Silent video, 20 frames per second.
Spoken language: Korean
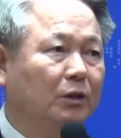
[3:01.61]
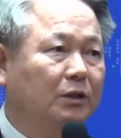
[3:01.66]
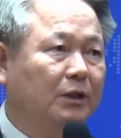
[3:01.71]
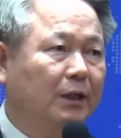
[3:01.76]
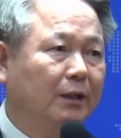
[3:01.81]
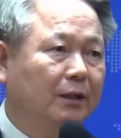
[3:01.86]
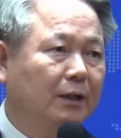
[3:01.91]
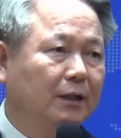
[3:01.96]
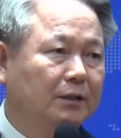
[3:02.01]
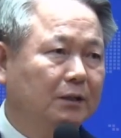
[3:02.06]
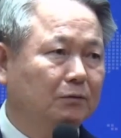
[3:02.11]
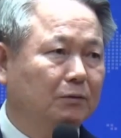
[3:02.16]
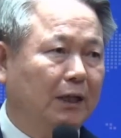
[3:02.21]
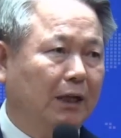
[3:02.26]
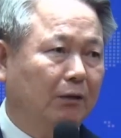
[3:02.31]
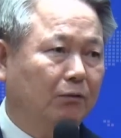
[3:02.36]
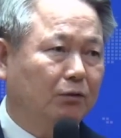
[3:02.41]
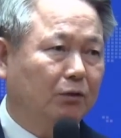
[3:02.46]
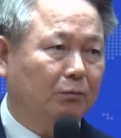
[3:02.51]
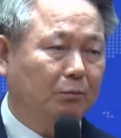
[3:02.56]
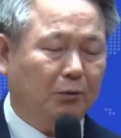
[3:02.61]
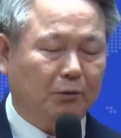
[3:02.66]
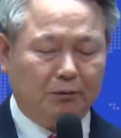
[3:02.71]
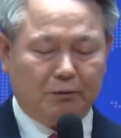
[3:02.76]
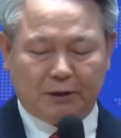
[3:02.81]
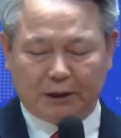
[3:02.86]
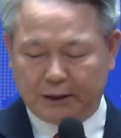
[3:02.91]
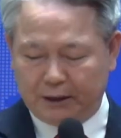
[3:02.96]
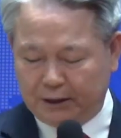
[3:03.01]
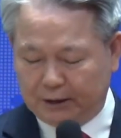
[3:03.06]
세 가지로 나눠서
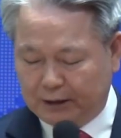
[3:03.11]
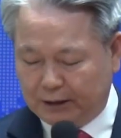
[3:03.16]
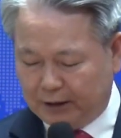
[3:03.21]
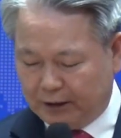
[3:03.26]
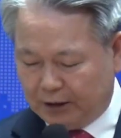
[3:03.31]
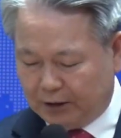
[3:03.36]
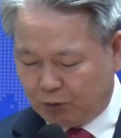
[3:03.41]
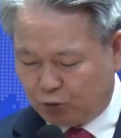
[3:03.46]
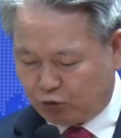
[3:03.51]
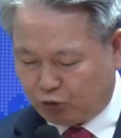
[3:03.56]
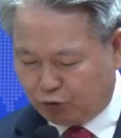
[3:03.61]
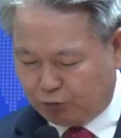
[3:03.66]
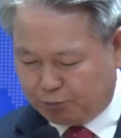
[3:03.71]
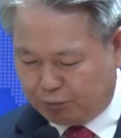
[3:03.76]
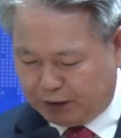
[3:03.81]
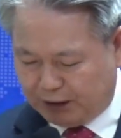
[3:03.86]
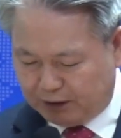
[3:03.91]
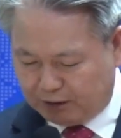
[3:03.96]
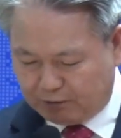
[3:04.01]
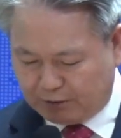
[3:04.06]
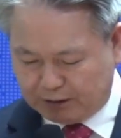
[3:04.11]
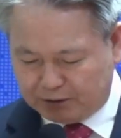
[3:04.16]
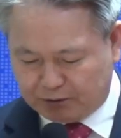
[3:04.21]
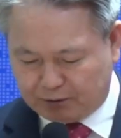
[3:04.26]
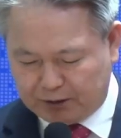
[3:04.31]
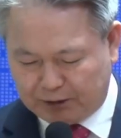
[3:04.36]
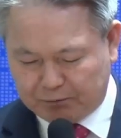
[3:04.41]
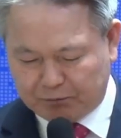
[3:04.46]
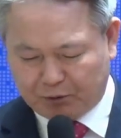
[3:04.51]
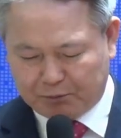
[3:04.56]
보는데 준비하는
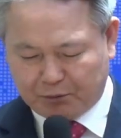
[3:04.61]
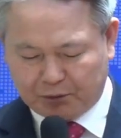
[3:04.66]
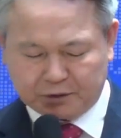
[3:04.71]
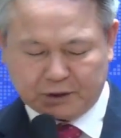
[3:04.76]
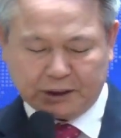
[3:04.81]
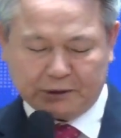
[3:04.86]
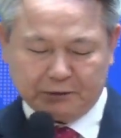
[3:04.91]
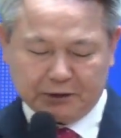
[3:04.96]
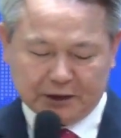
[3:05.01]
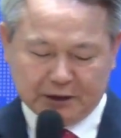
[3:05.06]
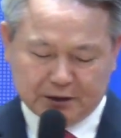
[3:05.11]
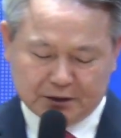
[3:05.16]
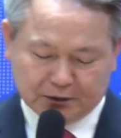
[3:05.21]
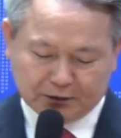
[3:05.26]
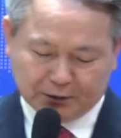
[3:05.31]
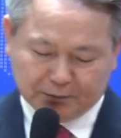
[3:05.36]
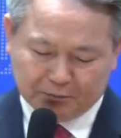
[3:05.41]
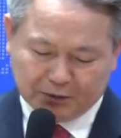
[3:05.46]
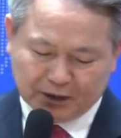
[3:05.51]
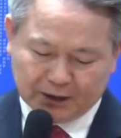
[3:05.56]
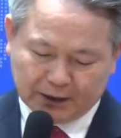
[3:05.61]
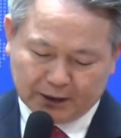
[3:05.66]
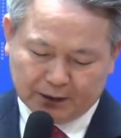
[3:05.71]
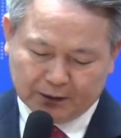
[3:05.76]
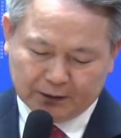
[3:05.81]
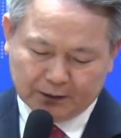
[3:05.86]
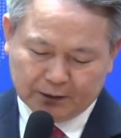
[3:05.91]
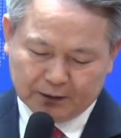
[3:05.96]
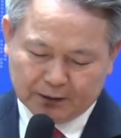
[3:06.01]
과정을 한번 보세요. 2절입니다.